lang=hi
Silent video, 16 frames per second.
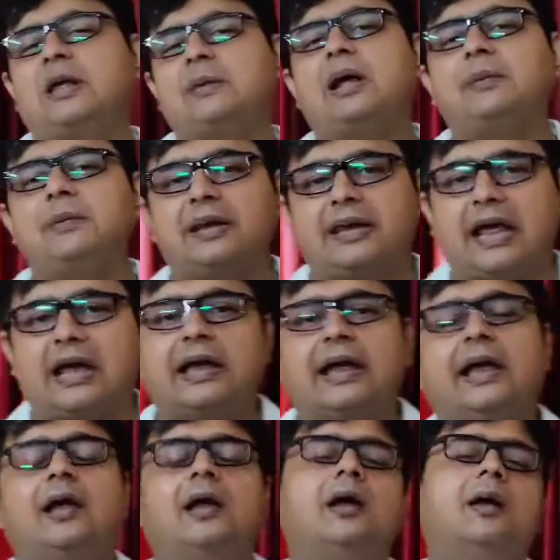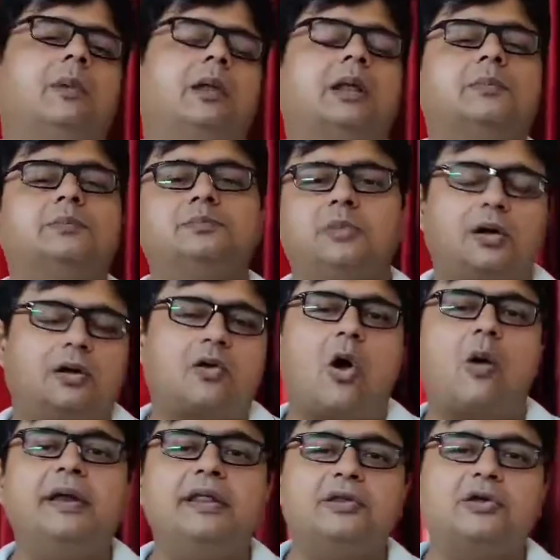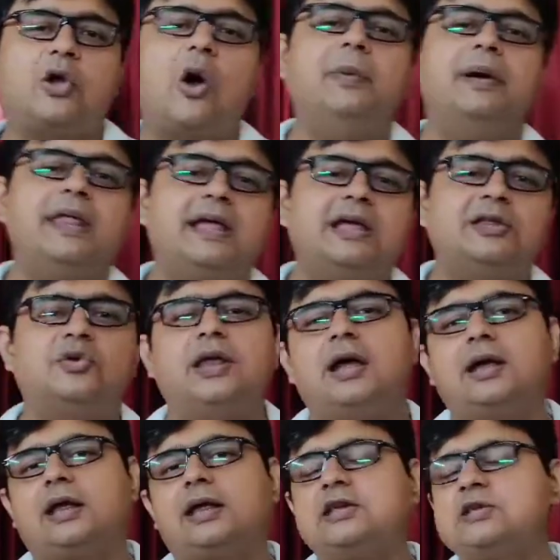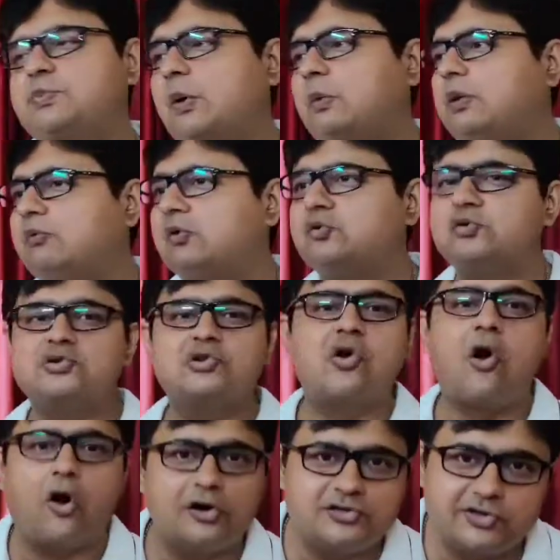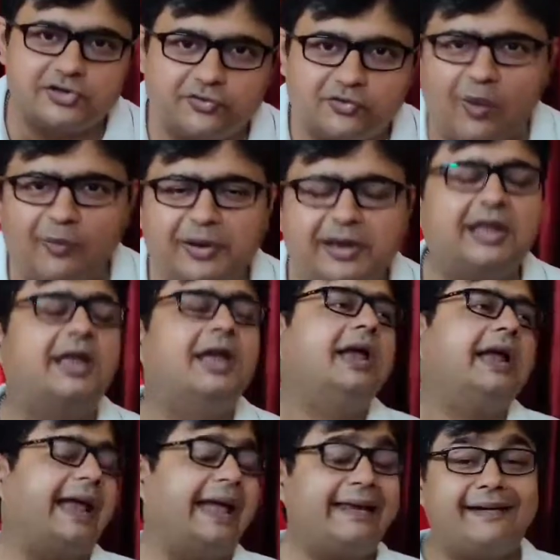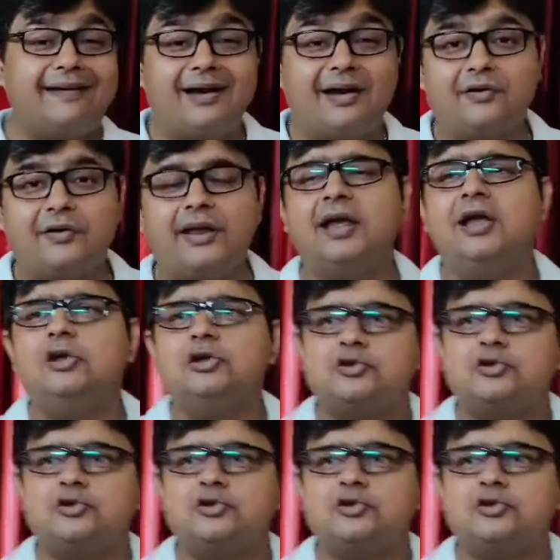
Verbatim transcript: उनके बारे में क्या कहें मतलब कॉमेडी uh, कॉमेडी की दुनिया के ही प्रॉब्लम गॉड्स ऑफ कॉमेडी इन इंडिया टुडे